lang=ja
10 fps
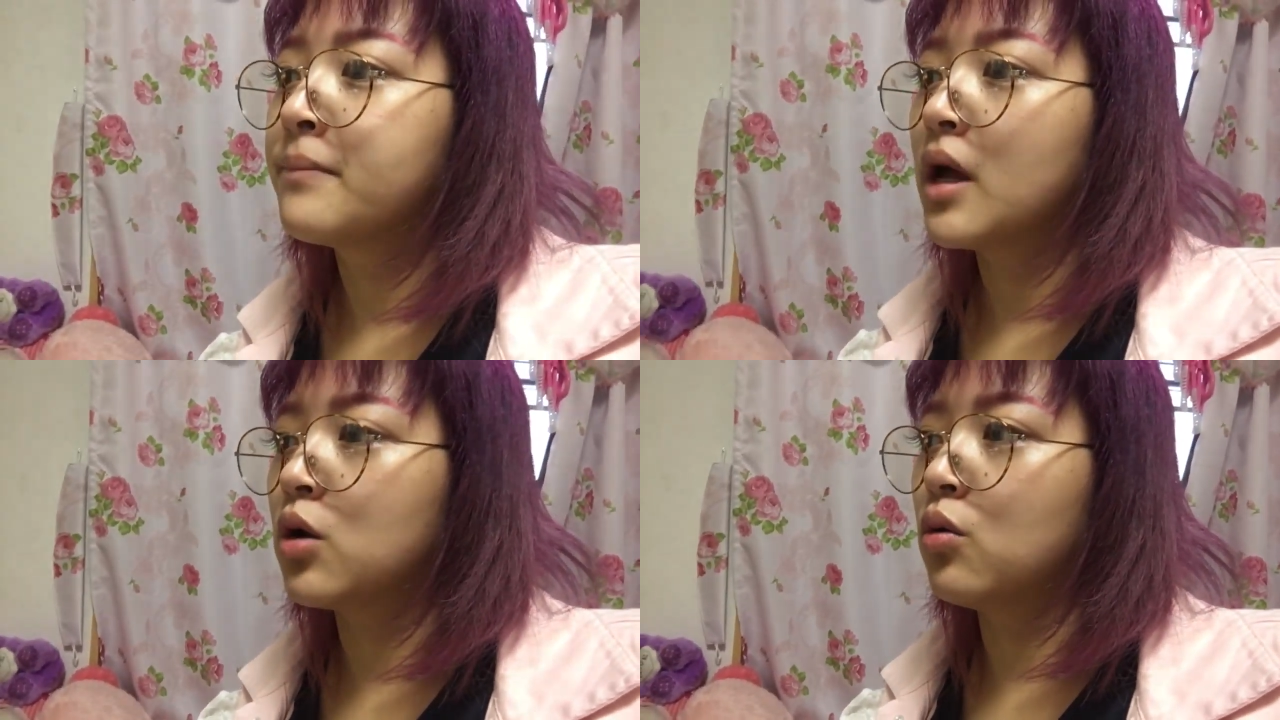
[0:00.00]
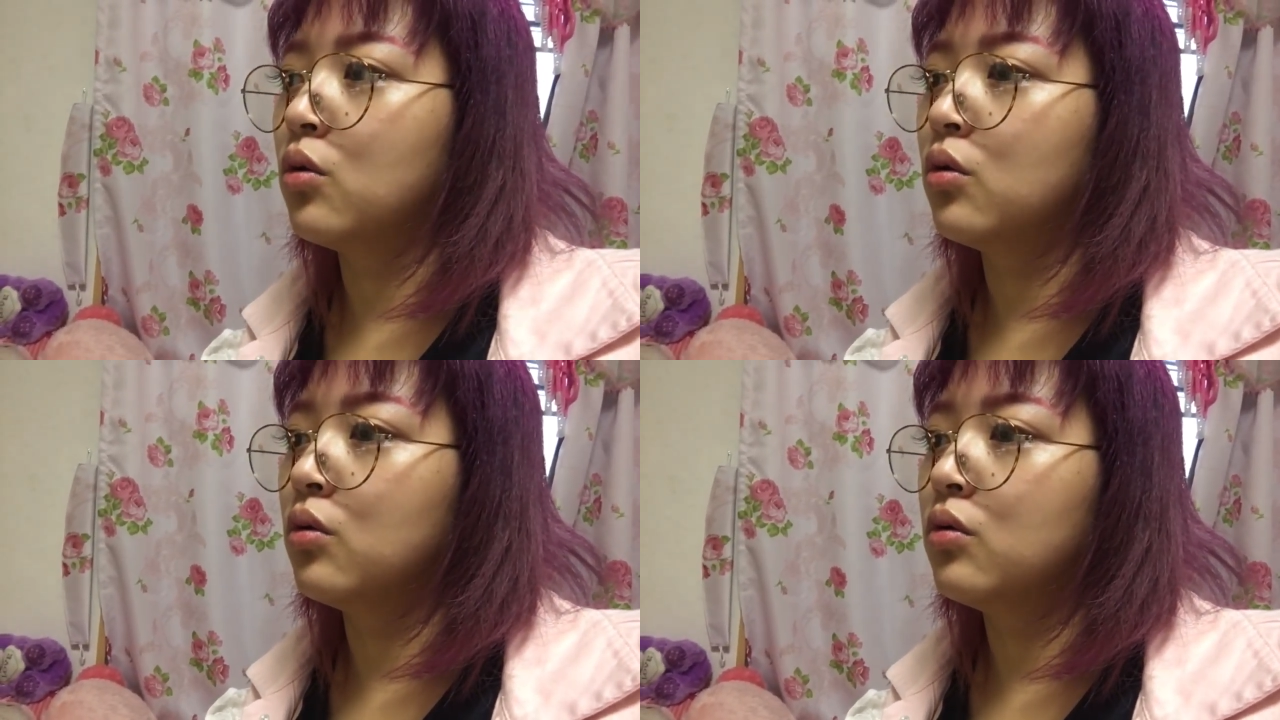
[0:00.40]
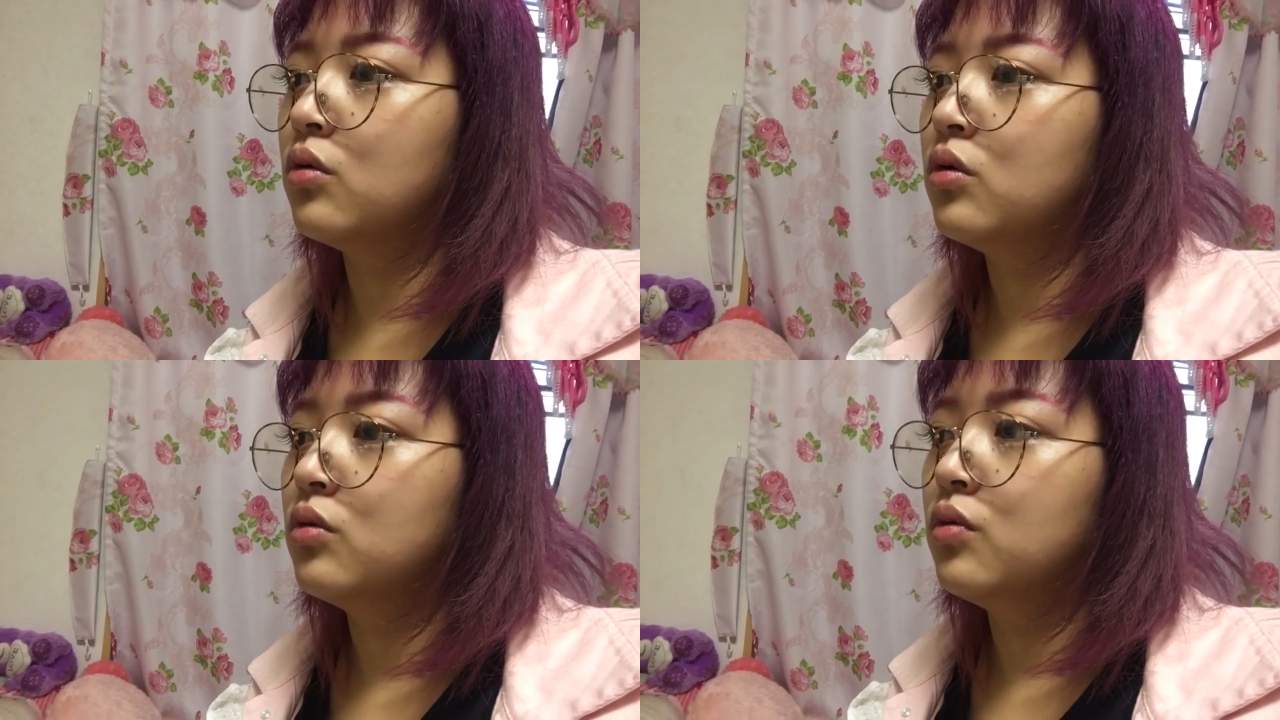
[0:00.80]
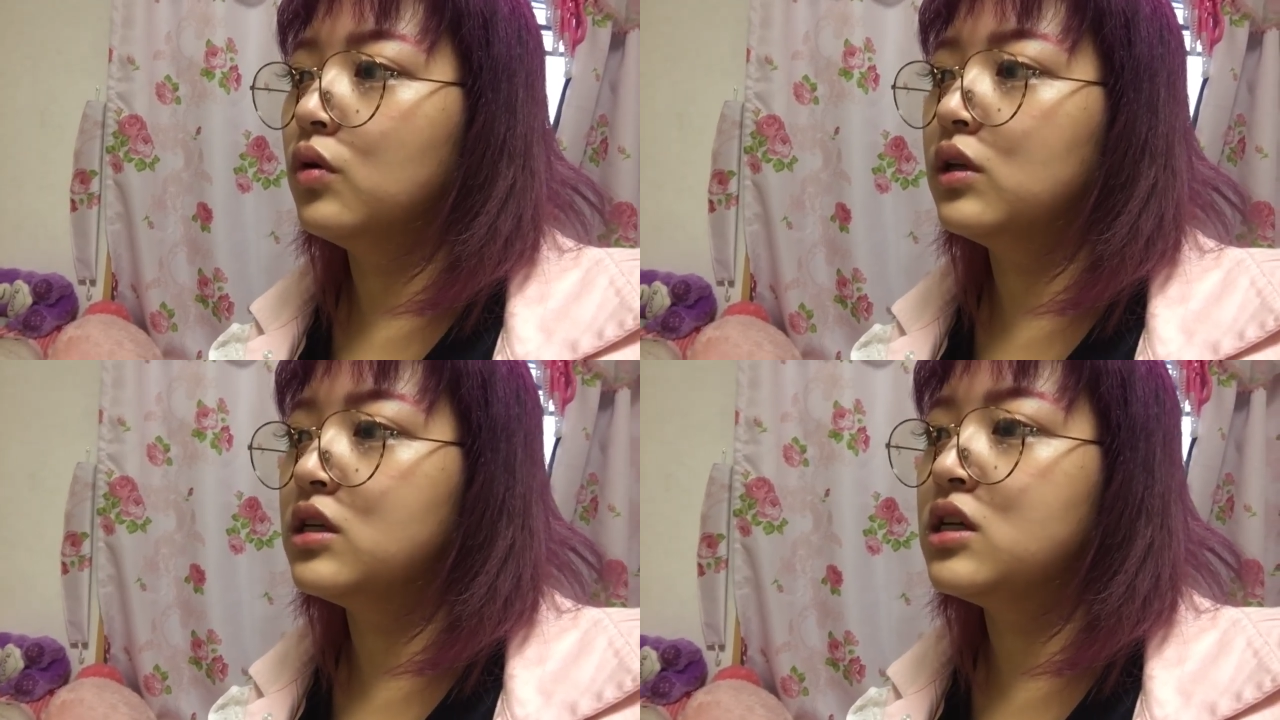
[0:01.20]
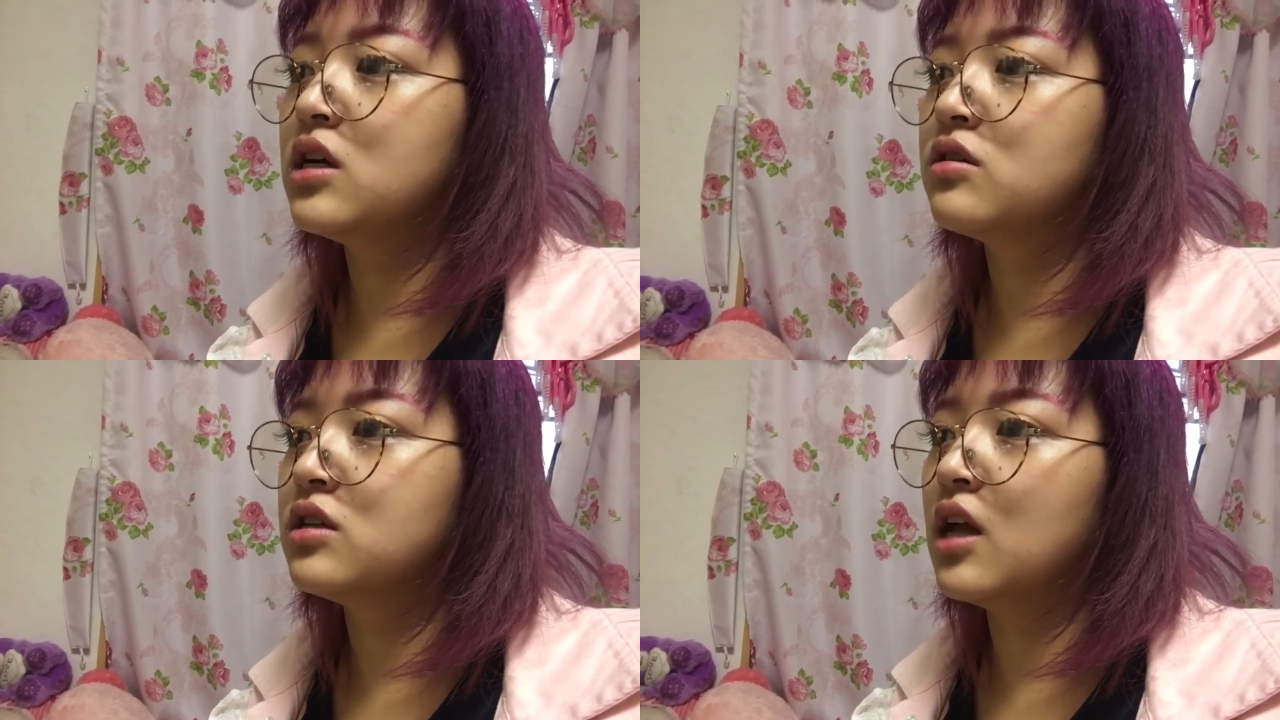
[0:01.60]
あのよんじゅう
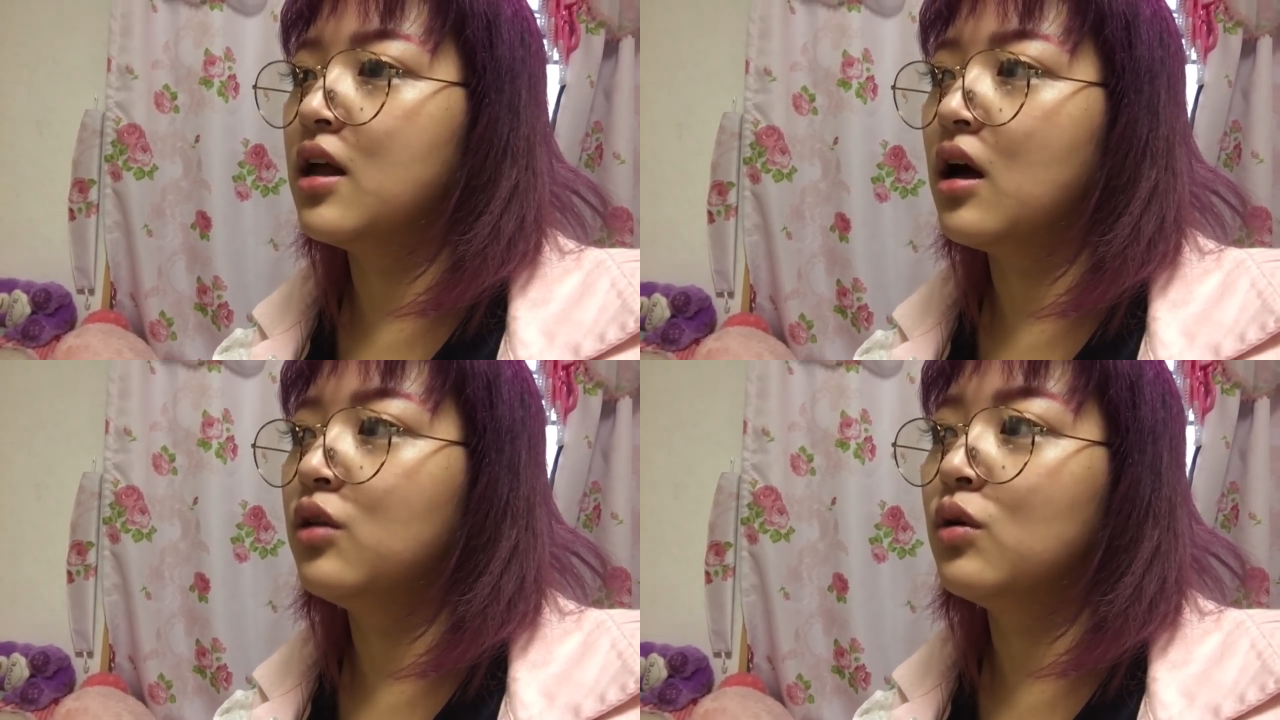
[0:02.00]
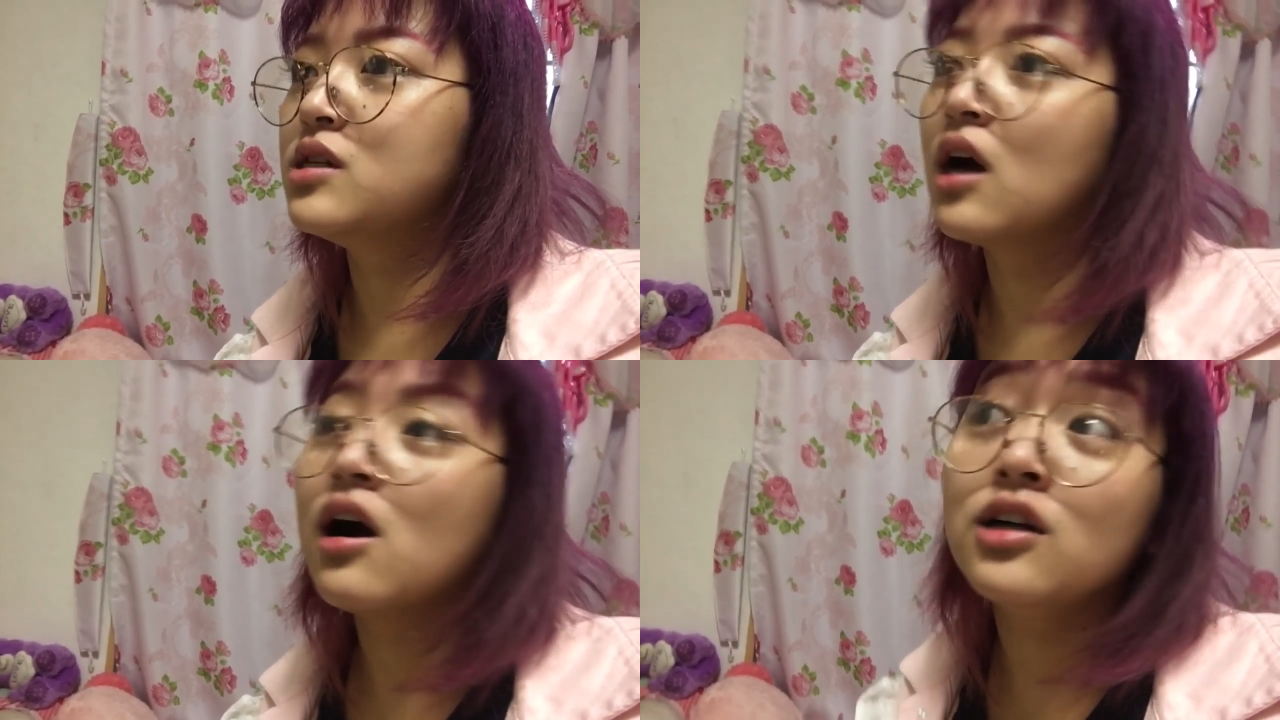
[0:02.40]
ろくであ乃木坂